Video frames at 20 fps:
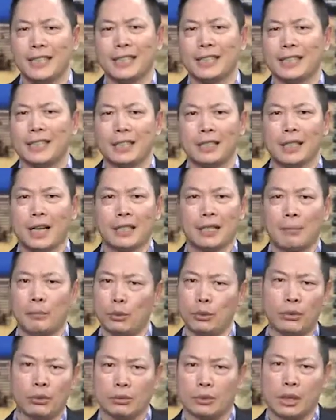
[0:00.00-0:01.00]
其实大家
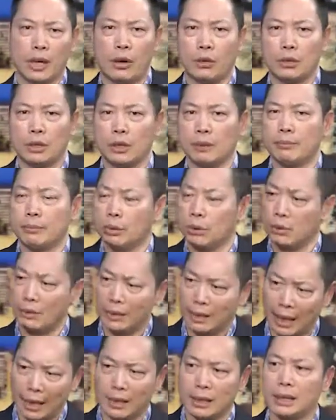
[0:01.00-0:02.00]
不用操心，不用
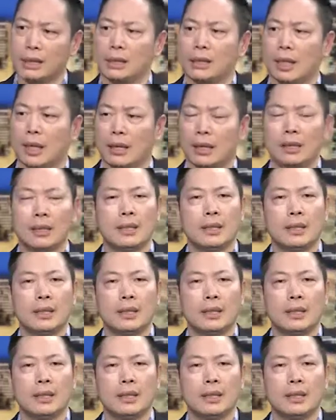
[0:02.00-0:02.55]
担心啦。